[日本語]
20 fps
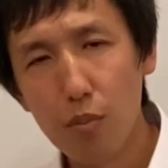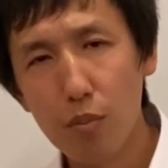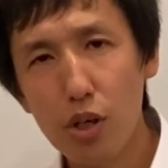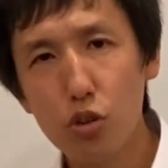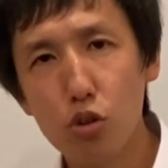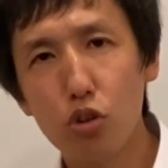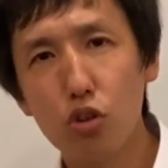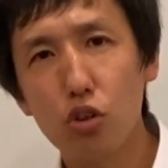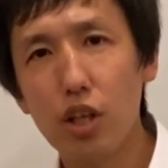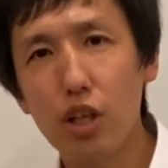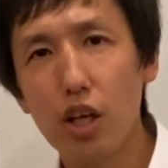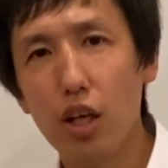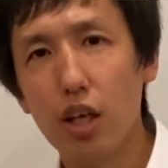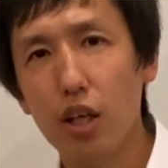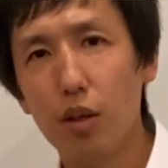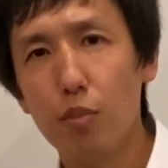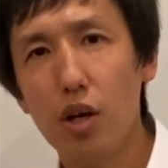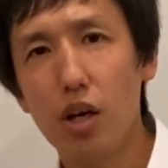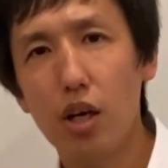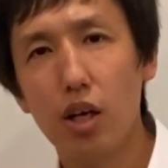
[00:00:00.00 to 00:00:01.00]
まあ、ちょっと
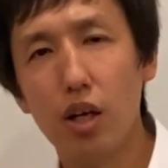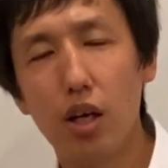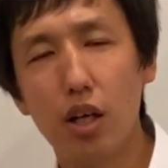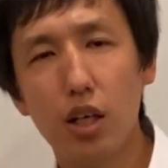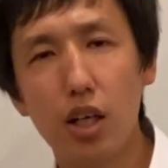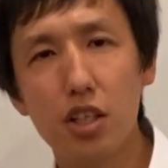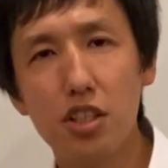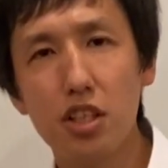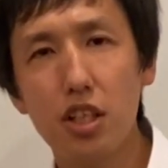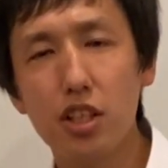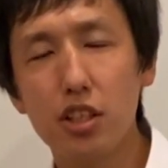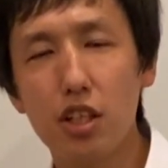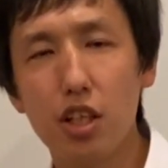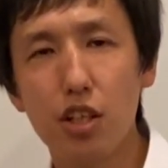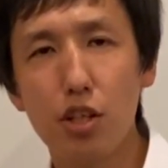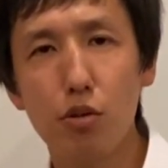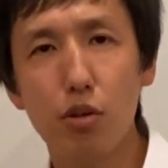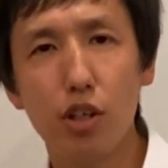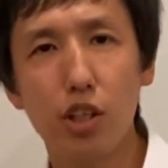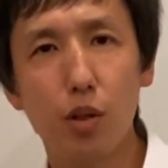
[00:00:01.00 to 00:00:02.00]
ね、まあ、勘違いさ
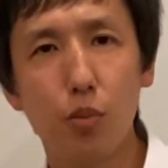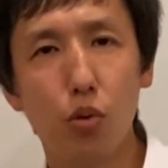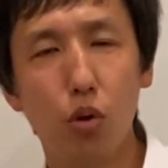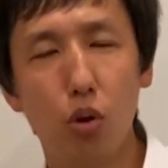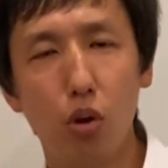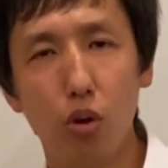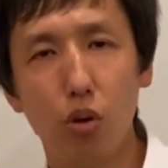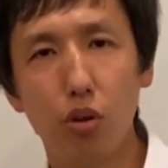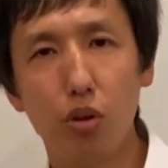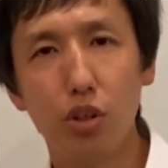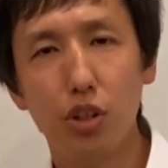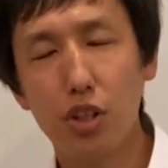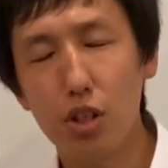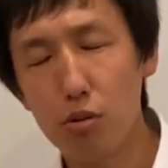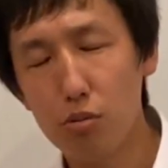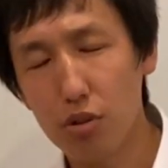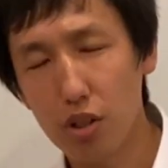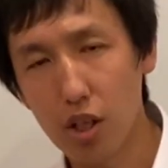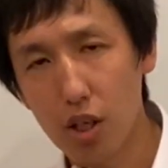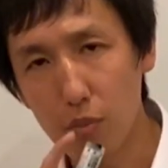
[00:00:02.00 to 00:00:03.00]
れてる方もいて
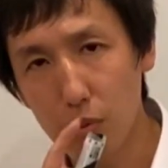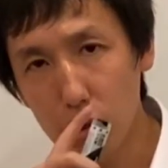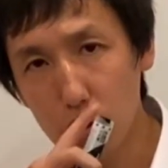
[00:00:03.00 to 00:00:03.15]
るんで、